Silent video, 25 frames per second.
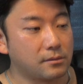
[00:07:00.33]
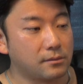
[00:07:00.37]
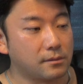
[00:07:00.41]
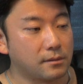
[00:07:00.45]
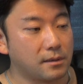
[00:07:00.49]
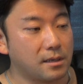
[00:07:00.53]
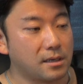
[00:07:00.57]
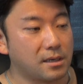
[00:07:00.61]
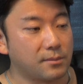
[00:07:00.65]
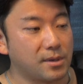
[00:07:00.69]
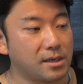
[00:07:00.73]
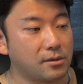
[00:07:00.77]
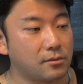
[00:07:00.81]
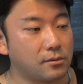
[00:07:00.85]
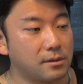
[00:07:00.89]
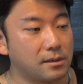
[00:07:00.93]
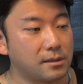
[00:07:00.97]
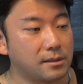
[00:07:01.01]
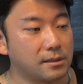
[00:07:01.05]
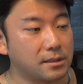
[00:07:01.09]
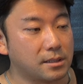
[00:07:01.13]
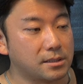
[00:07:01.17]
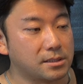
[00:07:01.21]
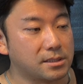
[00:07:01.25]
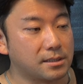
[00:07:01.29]
ことがあれば、このよ
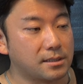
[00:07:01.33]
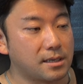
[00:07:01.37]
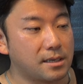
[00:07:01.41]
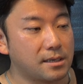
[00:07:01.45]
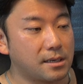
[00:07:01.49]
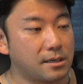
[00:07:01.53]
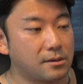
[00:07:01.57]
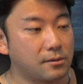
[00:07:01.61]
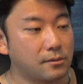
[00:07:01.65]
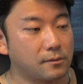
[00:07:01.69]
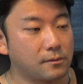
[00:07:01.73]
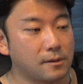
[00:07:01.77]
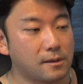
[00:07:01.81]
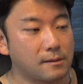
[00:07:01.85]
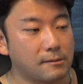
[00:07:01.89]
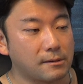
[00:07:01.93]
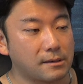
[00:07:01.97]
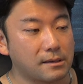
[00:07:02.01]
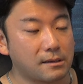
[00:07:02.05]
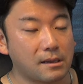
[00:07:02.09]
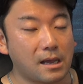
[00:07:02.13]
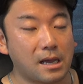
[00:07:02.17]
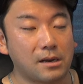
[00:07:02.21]
うな形で海外のやら、